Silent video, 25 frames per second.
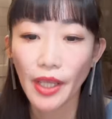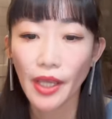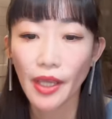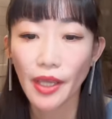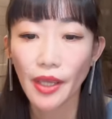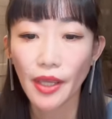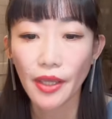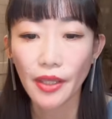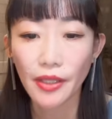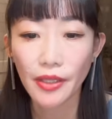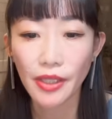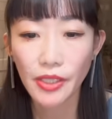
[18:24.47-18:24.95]

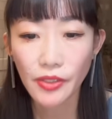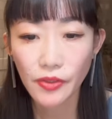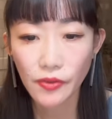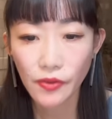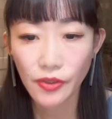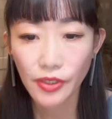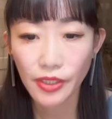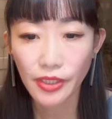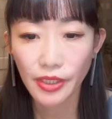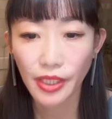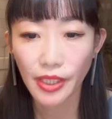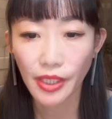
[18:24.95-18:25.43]

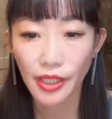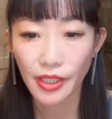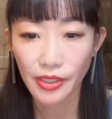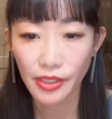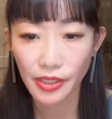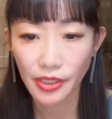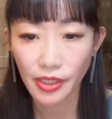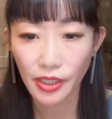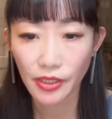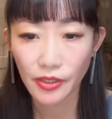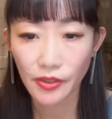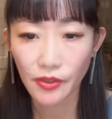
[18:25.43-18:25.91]
21年
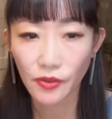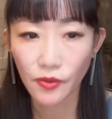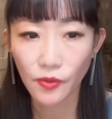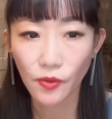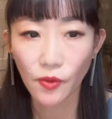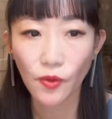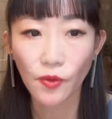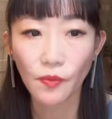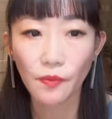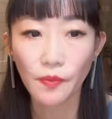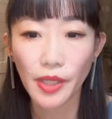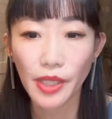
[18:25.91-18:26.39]
8月
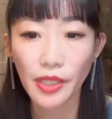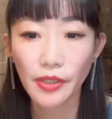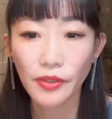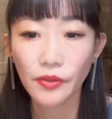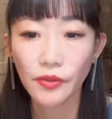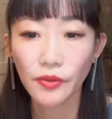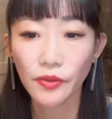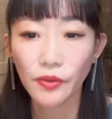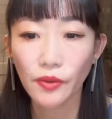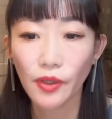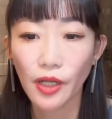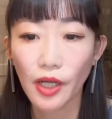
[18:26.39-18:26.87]
の米
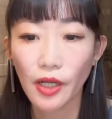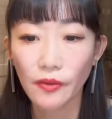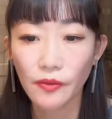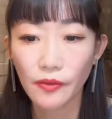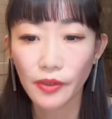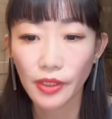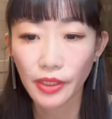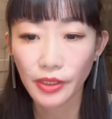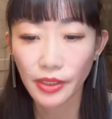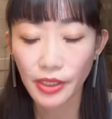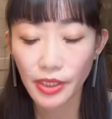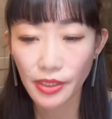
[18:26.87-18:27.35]
軍の
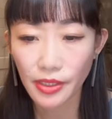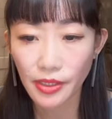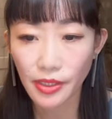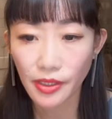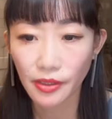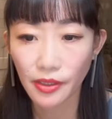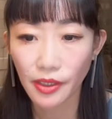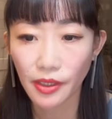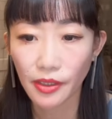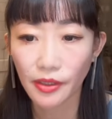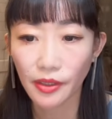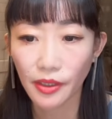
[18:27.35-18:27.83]
アフガニスタン
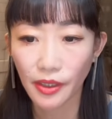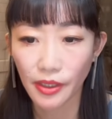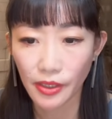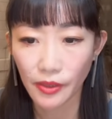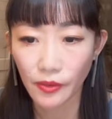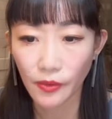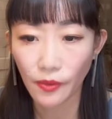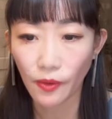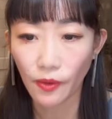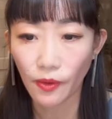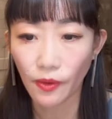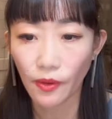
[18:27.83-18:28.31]
撤退以
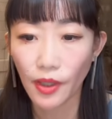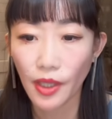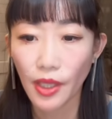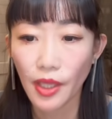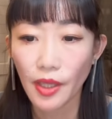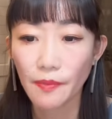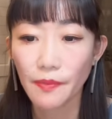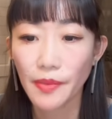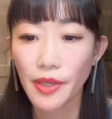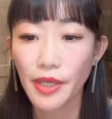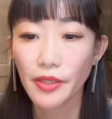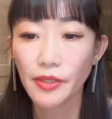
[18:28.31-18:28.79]
降、
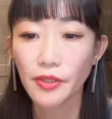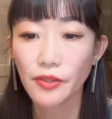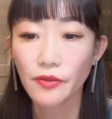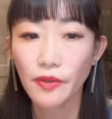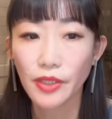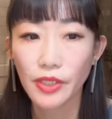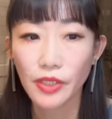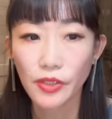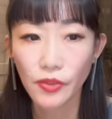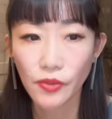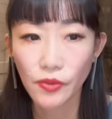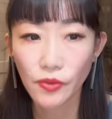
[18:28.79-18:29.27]
米軍
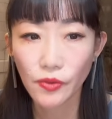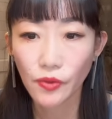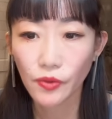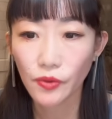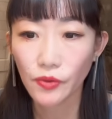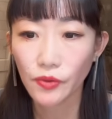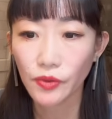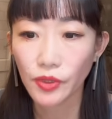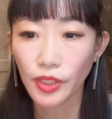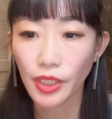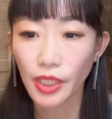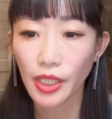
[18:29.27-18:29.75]
は中国
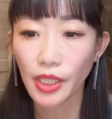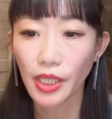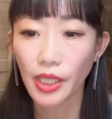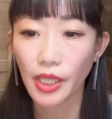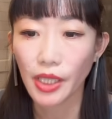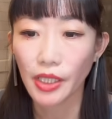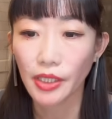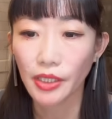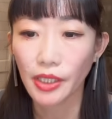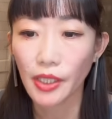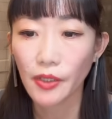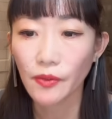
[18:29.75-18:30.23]
に
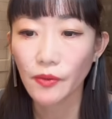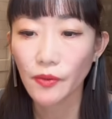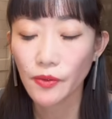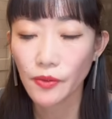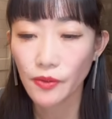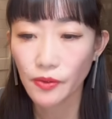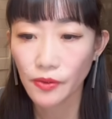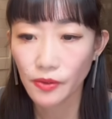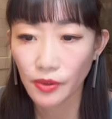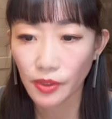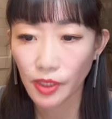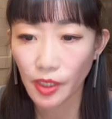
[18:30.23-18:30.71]
対抗
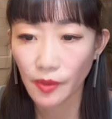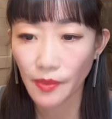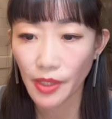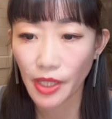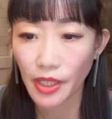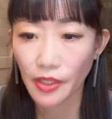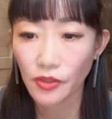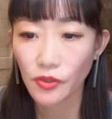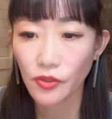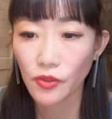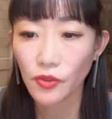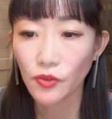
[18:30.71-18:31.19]
するた
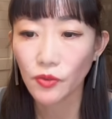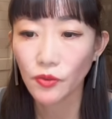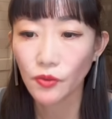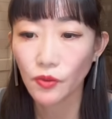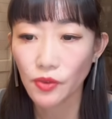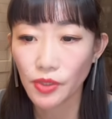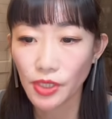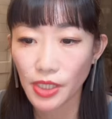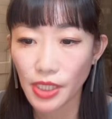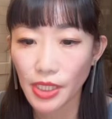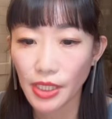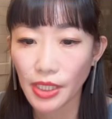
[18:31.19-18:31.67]
め中
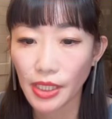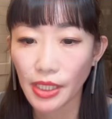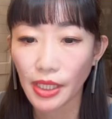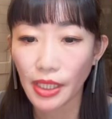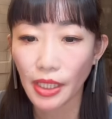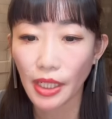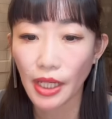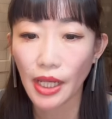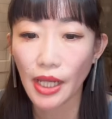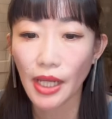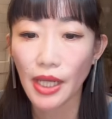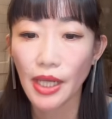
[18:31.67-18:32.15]
東地域か
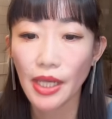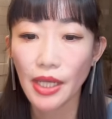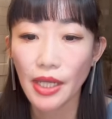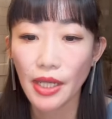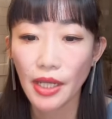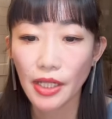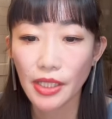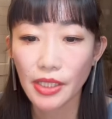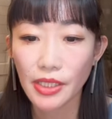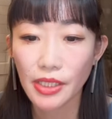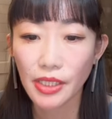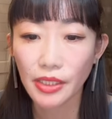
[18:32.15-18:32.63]
ら
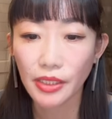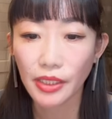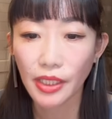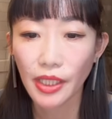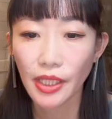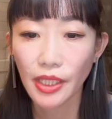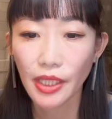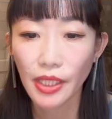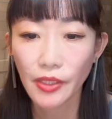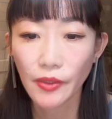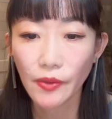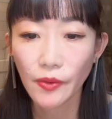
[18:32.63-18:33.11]
アジア太
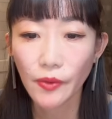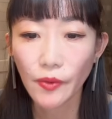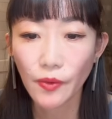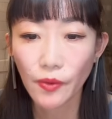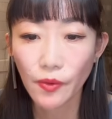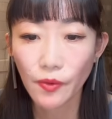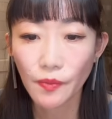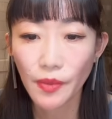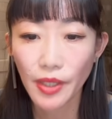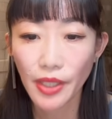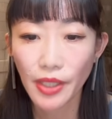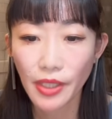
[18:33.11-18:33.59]
平洋方
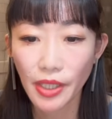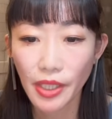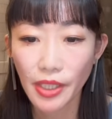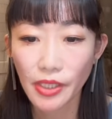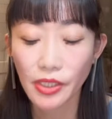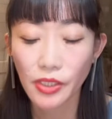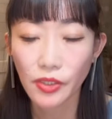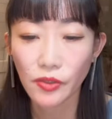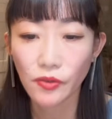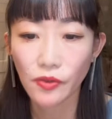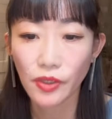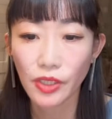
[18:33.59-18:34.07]
面方へ
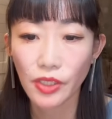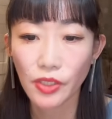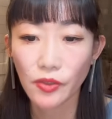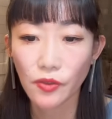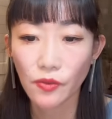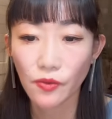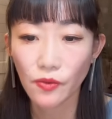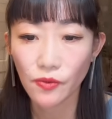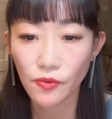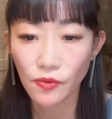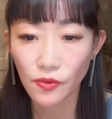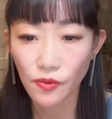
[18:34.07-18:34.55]
軸足
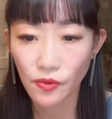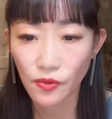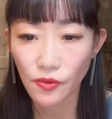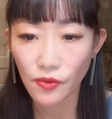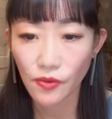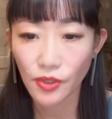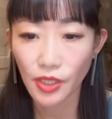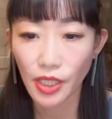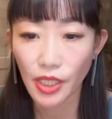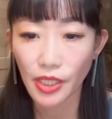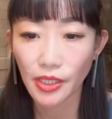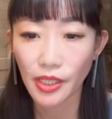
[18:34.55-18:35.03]
を移す
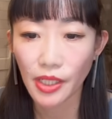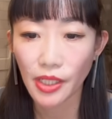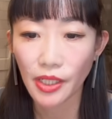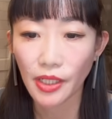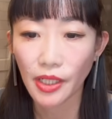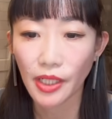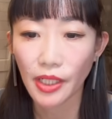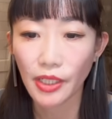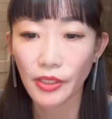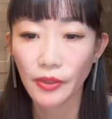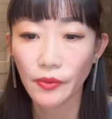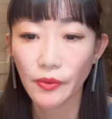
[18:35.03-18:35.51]
再展
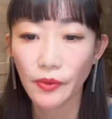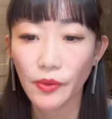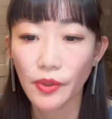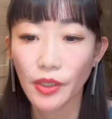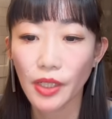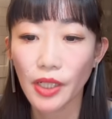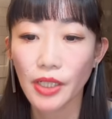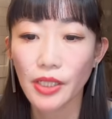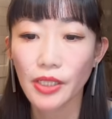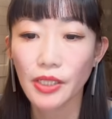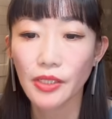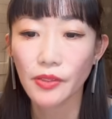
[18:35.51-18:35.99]
開を
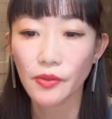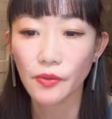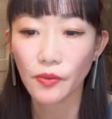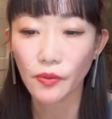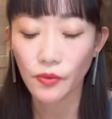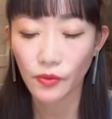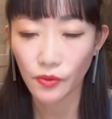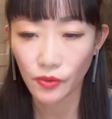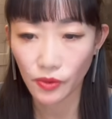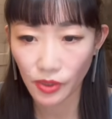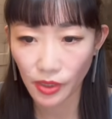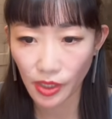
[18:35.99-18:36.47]
観
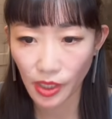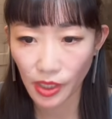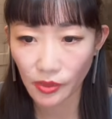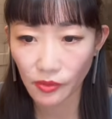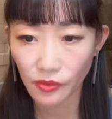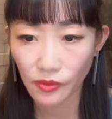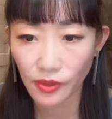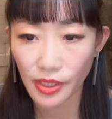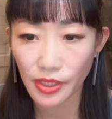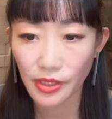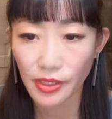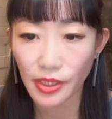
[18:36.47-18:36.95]
測してい
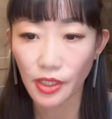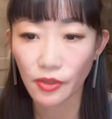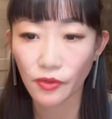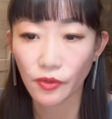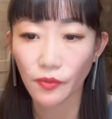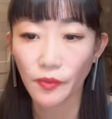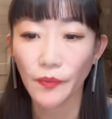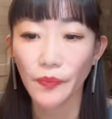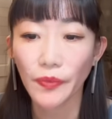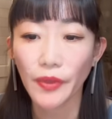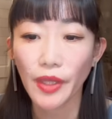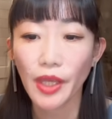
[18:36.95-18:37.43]
るんですけれども、